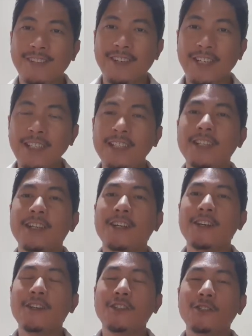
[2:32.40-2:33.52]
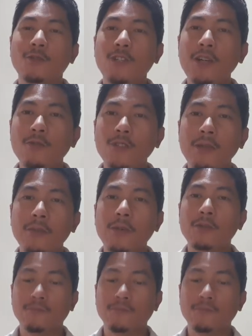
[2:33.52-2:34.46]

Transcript: Okay? So, unang-una po,